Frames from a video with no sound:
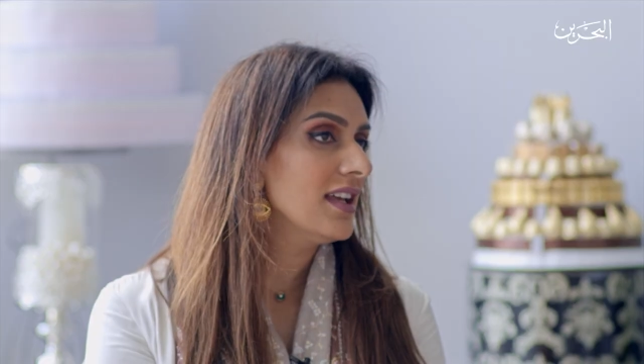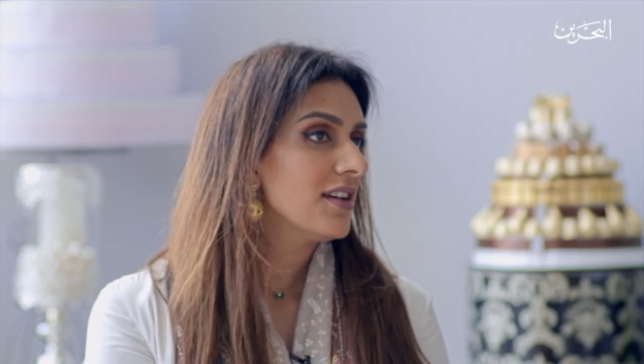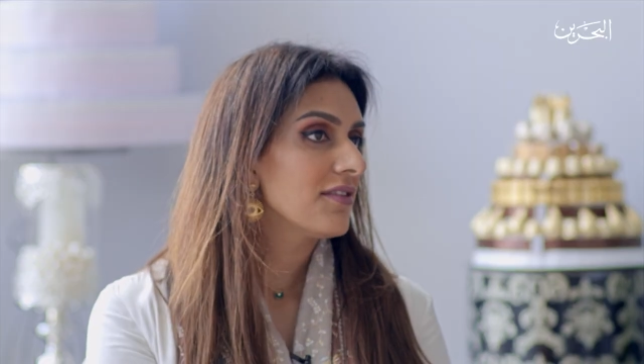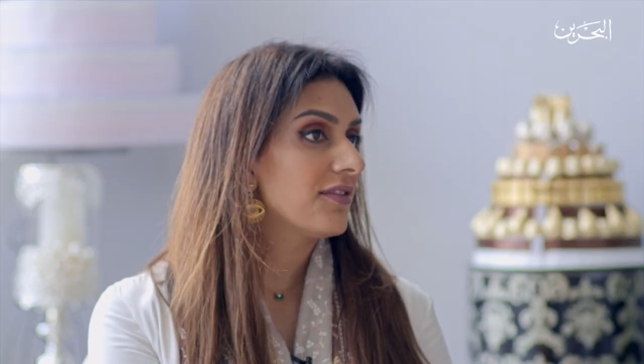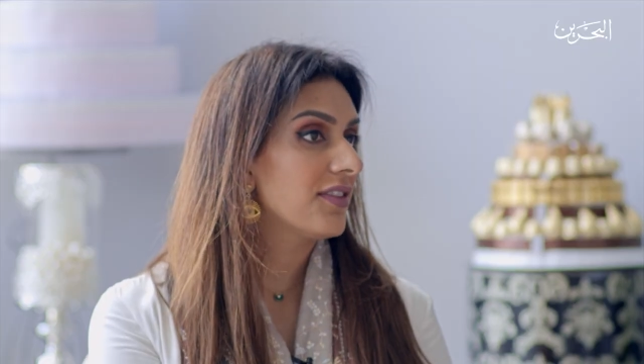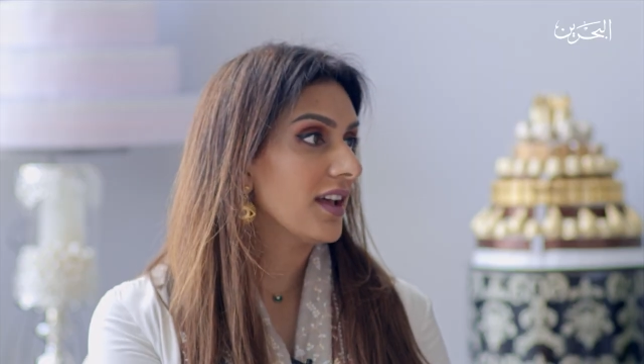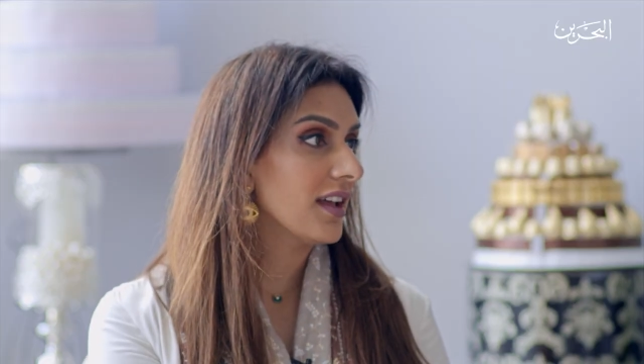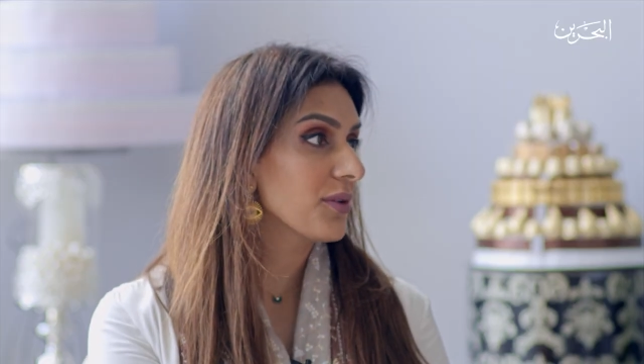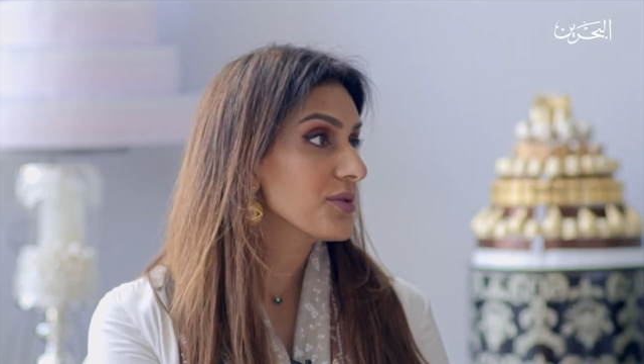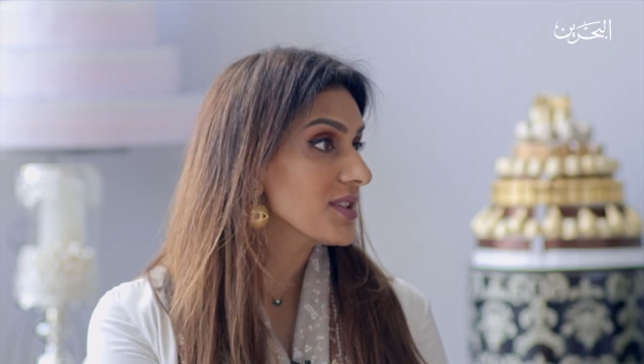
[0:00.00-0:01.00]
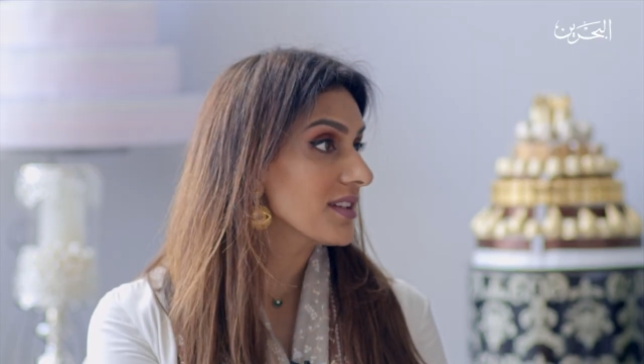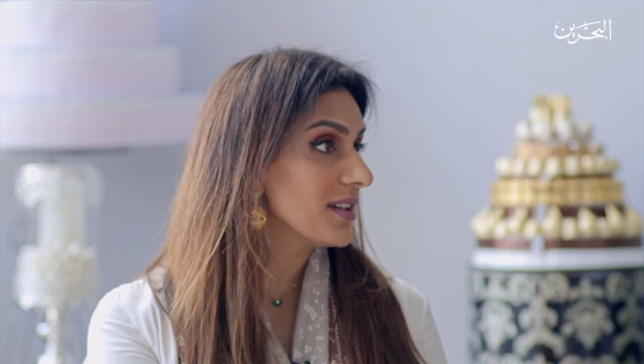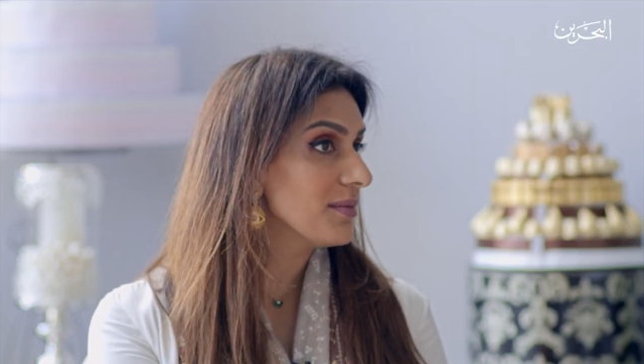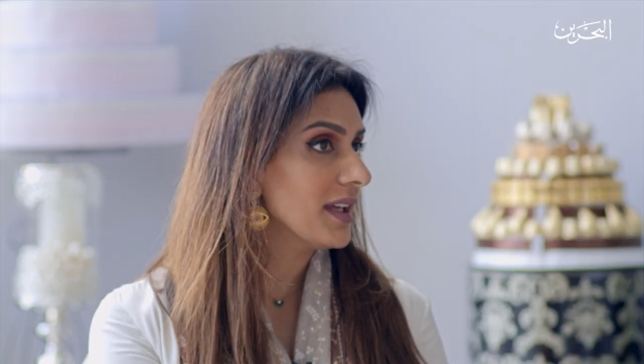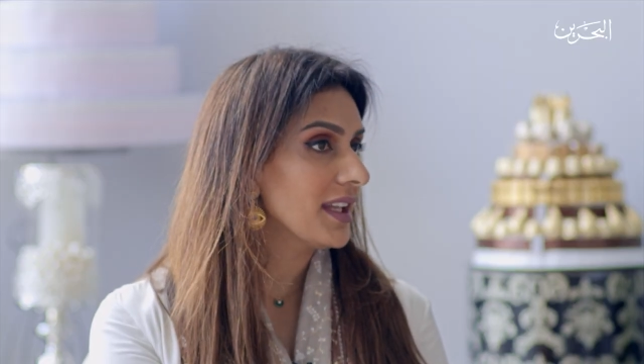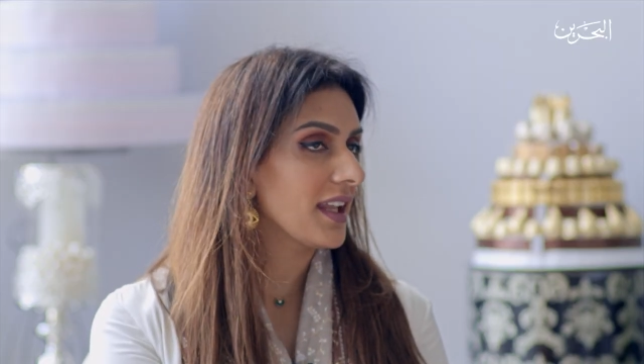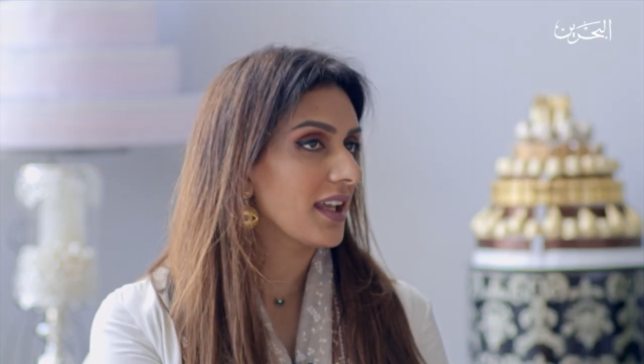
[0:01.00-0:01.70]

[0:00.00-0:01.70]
سر المهنه نعم. وسر نعم. المهنه